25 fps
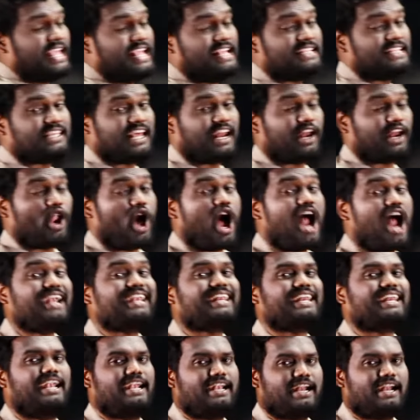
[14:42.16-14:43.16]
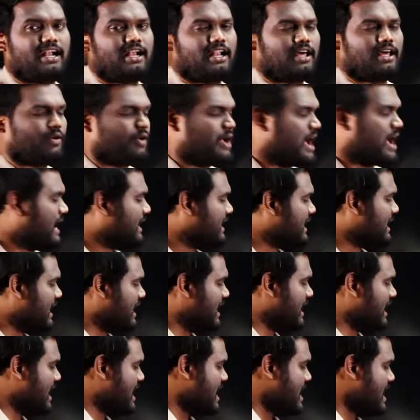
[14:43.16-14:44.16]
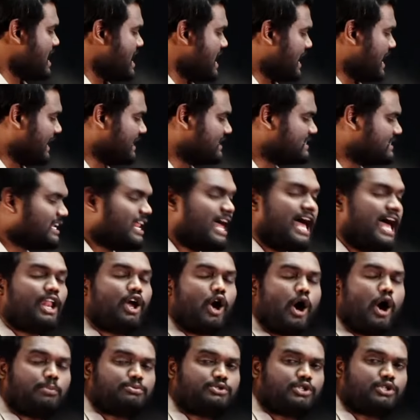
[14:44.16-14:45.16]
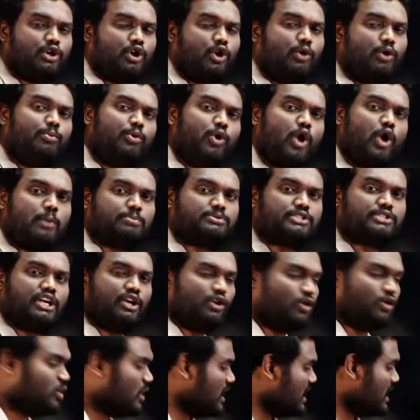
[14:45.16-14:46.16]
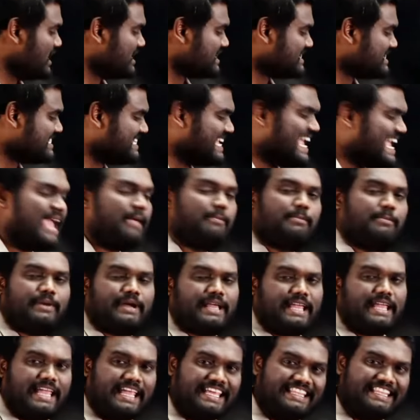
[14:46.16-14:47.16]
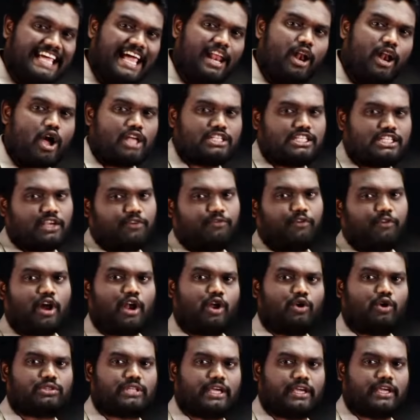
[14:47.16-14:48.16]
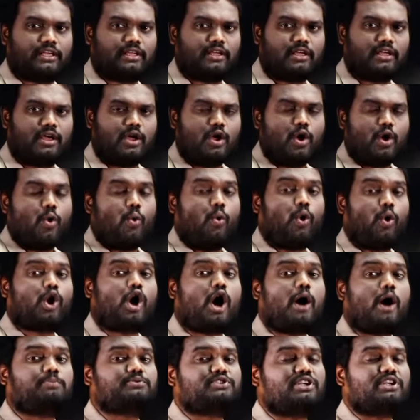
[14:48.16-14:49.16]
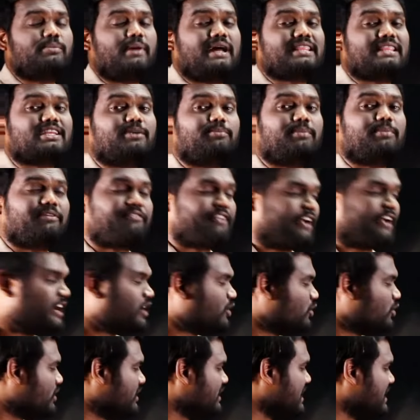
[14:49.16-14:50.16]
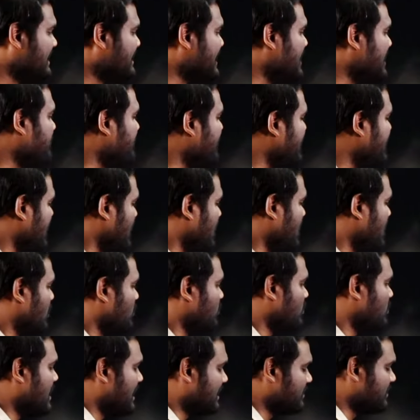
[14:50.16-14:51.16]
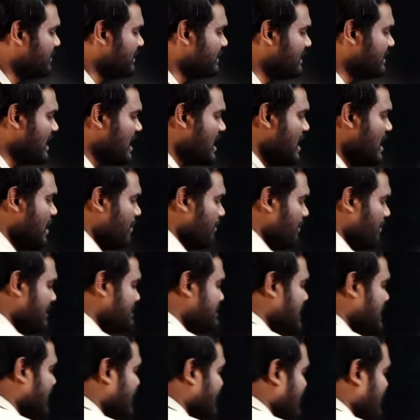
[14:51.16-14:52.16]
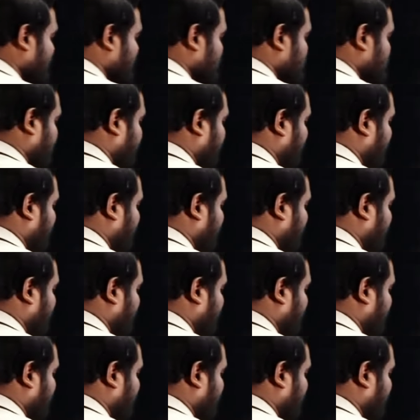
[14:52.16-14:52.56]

ఈసారి నాట్ రిలేటెడ్ అంటున్నారు అంటే ఇక్కడ ఇచ్చిన నాలుగు ఆప్షన్లో మూడు ఆప్షన్లు సేమ్ ఇదే లాజిక్ ఫాలో అవుతాయి ఒక ఆప్షన్ మాత్రం డిఫరెంట్గా ఉంటుంది అది ఏమిటి అంటున్నారు అర్థమైందా మీరు జాగ్రత్తగా గమనించండి